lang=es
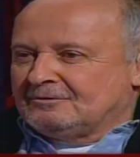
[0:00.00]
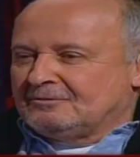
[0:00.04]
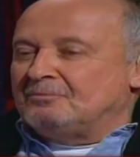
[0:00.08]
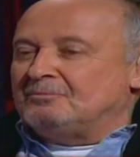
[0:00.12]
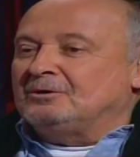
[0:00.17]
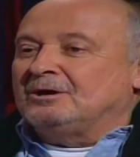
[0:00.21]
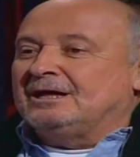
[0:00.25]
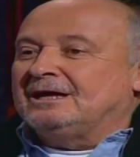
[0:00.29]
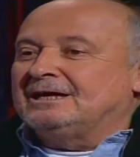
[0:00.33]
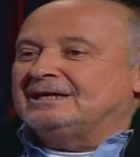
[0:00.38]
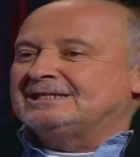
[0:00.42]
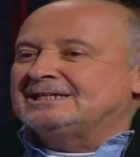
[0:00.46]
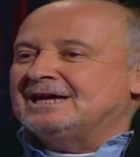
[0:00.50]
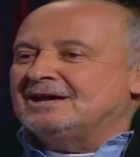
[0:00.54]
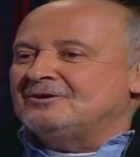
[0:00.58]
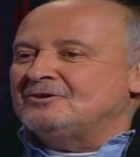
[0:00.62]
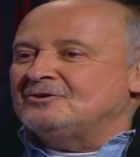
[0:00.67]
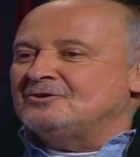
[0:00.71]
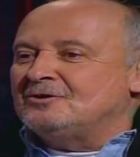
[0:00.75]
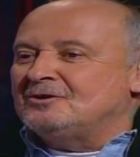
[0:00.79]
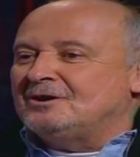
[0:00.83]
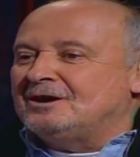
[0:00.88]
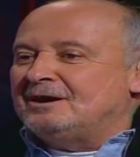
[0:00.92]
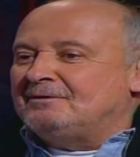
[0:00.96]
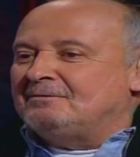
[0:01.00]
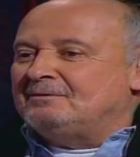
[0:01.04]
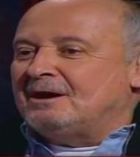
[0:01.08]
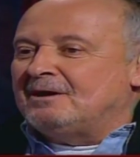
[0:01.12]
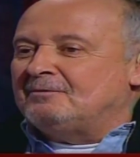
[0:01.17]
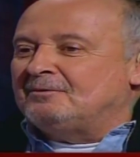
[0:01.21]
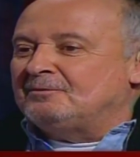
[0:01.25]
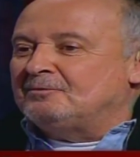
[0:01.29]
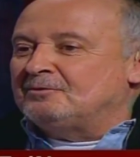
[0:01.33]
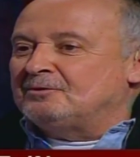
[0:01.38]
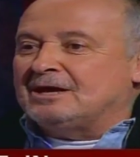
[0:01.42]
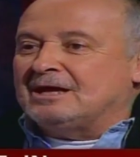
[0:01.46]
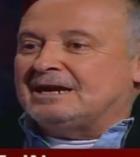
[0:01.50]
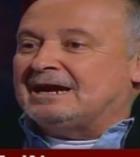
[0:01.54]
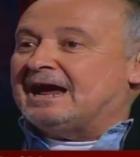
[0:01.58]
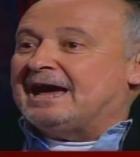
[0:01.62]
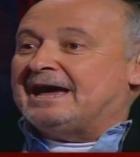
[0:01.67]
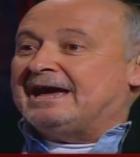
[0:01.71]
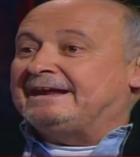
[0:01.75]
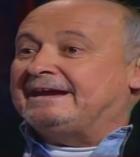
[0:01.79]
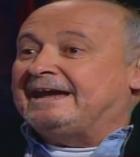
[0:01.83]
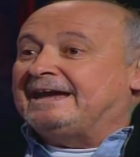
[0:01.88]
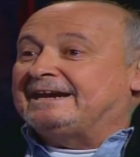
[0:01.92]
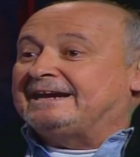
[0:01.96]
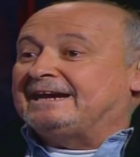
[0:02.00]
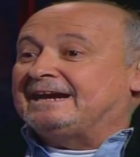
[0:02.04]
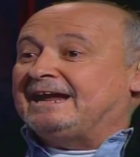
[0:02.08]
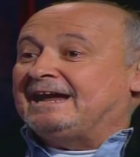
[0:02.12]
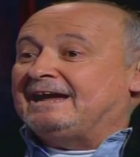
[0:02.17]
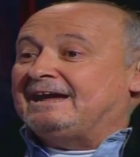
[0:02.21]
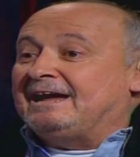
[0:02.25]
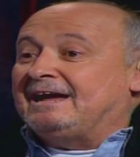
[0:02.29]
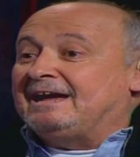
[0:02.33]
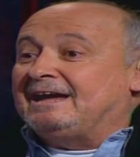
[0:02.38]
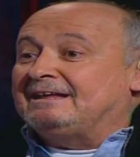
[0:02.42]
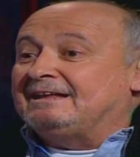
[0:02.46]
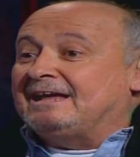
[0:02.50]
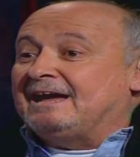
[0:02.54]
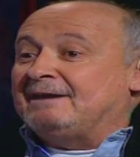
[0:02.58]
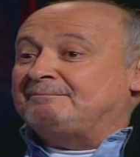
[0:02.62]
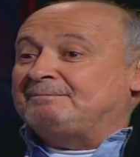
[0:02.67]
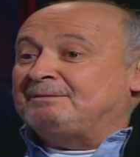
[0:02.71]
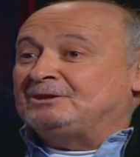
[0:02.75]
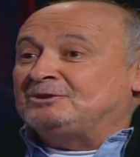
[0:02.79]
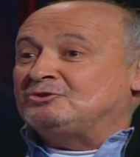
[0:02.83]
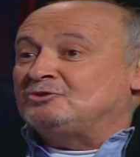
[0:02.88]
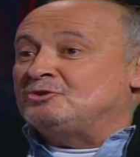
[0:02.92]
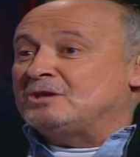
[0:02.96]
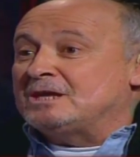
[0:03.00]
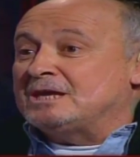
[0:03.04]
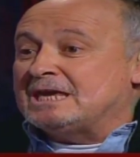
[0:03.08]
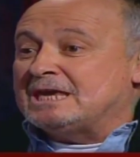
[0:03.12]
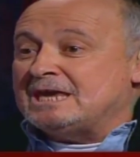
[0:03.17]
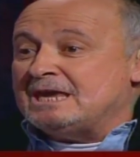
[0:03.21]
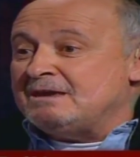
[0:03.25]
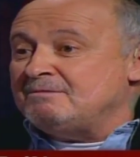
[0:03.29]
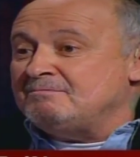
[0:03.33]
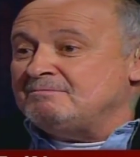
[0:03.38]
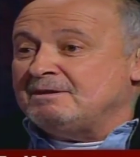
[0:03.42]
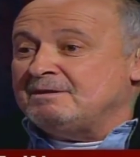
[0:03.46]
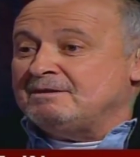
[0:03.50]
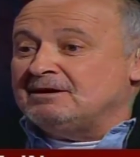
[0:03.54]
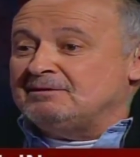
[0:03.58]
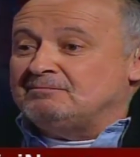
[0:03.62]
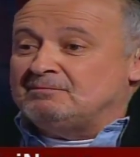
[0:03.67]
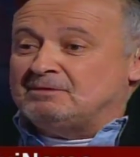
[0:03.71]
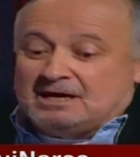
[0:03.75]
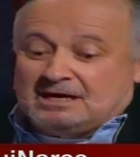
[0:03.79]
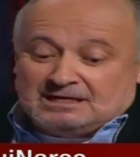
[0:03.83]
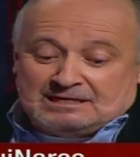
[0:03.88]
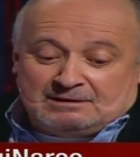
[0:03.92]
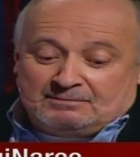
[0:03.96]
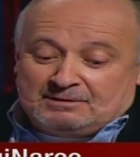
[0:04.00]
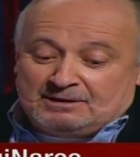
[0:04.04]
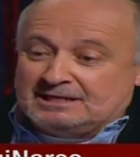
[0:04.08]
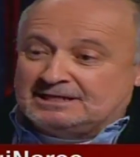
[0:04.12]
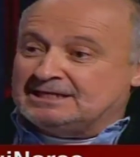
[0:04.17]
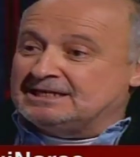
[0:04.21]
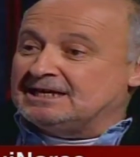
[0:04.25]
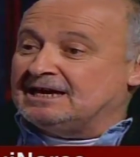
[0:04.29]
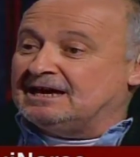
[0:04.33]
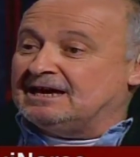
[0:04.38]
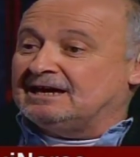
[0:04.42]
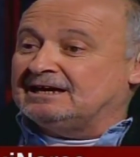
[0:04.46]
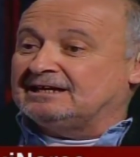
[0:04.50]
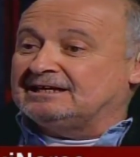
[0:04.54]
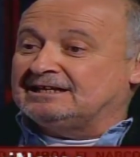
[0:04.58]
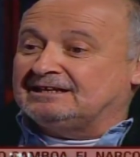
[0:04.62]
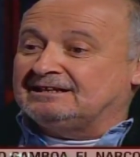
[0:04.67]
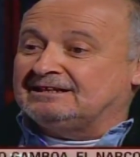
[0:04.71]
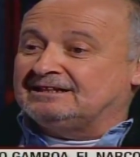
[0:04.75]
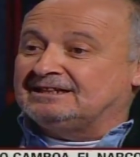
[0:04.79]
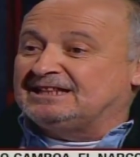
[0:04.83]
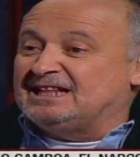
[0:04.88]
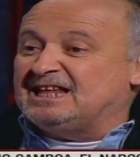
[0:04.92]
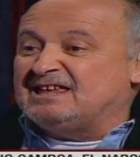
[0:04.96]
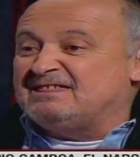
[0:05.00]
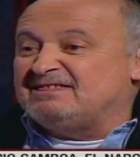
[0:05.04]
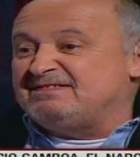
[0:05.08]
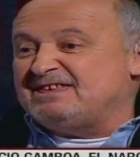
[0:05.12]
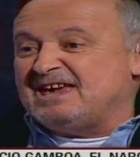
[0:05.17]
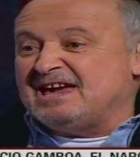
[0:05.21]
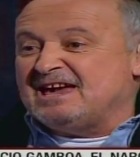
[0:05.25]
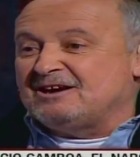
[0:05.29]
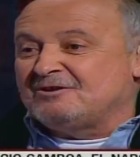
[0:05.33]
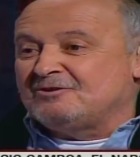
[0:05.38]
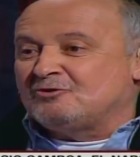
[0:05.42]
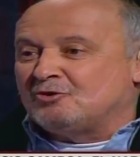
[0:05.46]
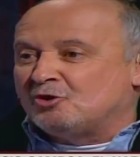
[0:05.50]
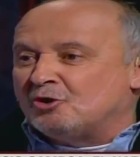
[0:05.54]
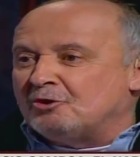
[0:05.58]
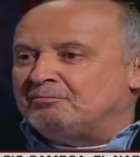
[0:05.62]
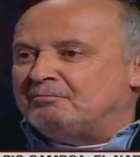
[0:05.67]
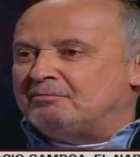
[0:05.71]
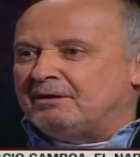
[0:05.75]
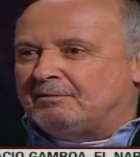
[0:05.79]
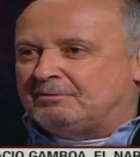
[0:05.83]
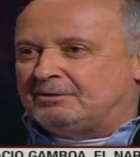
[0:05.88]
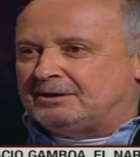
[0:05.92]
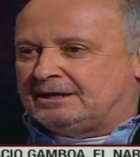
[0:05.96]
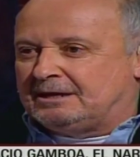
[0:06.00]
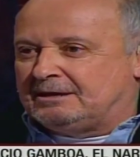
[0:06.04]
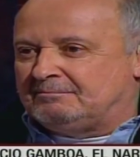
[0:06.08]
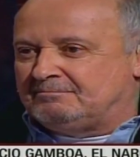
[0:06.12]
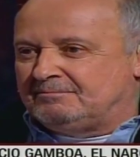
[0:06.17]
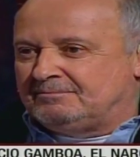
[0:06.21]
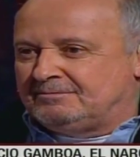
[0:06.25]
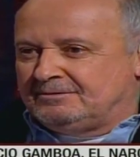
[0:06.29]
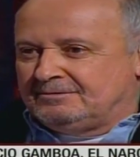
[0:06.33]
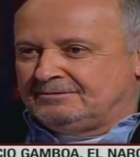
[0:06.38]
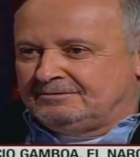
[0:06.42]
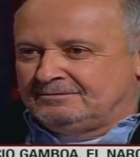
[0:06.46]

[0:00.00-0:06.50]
Como le decía yo a, mi mujer, a, Pito de qué me, me desaparecía 10 días en Colombia, por ejemplo.